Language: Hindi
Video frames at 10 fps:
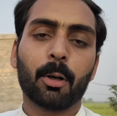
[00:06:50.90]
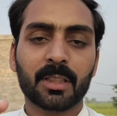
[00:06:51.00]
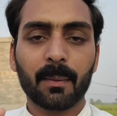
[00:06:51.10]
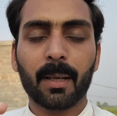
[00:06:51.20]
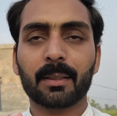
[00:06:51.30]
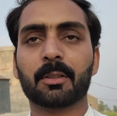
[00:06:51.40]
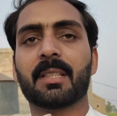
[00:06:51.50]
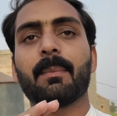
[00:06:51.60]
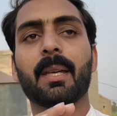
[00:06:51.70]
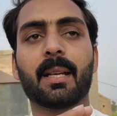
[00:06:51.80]
उसके बाद
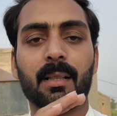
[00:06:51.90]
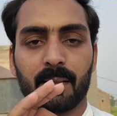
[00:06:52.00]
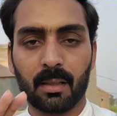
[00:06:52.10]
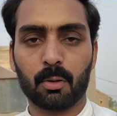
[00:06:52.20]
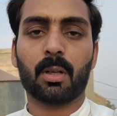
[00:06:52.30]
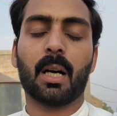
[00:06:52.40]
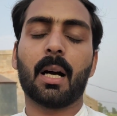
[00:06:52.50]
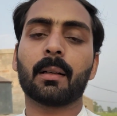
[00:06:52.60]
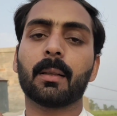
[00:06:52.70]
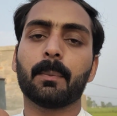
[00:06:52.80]
उसने मेरे कज़न को
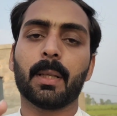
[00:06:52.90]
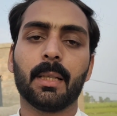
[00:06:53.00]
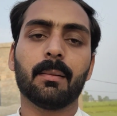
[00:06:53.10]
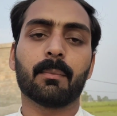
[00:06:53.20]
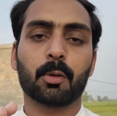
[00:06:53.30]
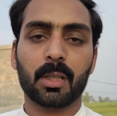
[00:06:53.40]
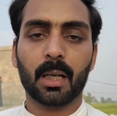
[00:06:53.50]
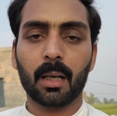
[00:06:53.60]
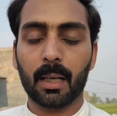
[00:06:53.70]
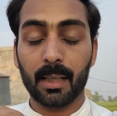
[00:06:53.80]
कहा कि भाई मुझे
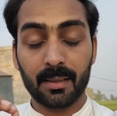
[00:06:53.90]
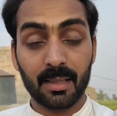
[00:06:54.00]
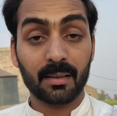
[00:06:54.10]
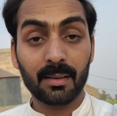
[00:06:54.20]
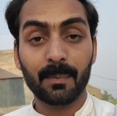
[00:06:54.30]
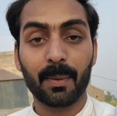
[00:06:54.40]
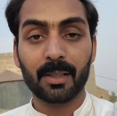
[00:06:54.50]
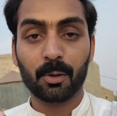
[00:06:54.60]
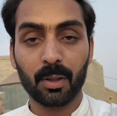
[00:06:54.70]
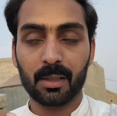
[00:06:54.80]
ना अर्जेंटली
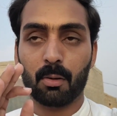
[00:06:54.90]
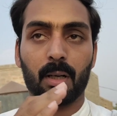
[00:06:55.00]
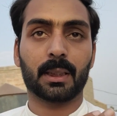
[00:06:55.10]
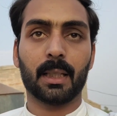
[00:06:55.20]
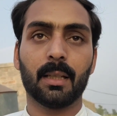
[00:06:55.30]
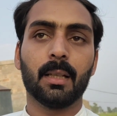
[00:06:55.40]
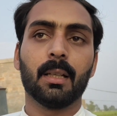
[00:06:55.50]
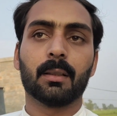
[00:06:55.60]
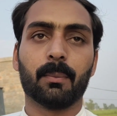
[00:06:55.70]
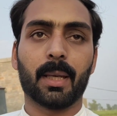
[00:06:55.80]
पैसों की ज़रूरत है
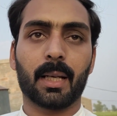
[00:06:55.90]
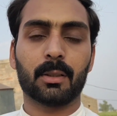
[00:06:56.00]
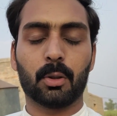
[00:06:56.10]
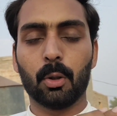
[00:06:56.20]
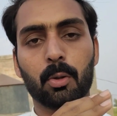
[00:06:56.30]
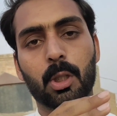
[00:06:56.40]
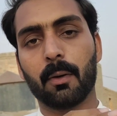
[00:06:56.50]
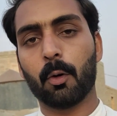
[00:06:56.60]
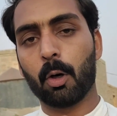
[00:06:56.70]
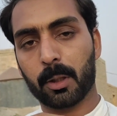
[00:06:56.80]
मेरा दोस्त
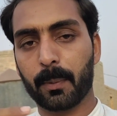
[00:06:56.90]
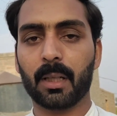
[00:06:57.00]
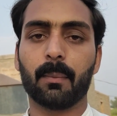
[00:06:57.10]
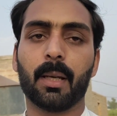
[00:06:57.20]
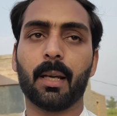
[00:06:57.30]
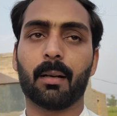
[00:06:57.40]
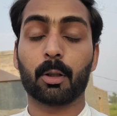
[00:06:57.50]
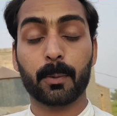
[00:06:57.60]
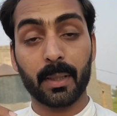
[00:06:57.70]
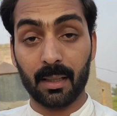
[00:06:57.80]
जो वो हॉस्पिटल में है
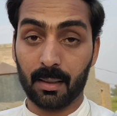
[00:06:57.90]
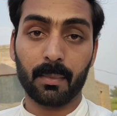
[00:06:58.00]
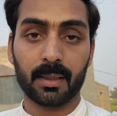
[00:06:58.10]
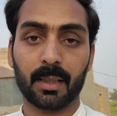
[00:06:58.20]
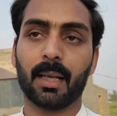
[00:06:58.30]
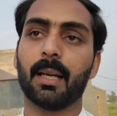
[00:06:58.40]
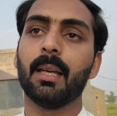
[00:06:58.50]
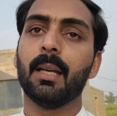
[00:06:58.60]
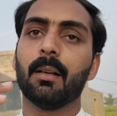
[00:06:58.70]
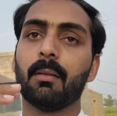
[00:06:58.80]
हॉस्पिटल का मसला है
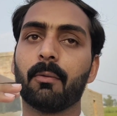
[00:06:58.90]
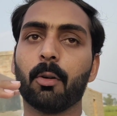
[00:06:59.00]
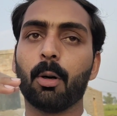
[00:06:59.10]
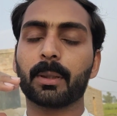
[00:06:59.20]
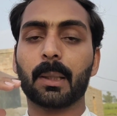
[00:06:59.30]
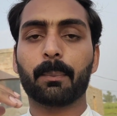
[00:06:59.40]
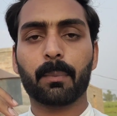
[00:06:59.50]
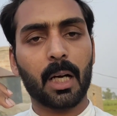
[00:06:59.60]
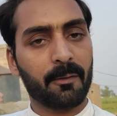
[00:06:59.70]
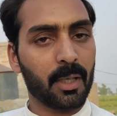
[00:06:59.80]
वो मतलब
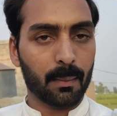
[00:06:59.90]
काफ़ी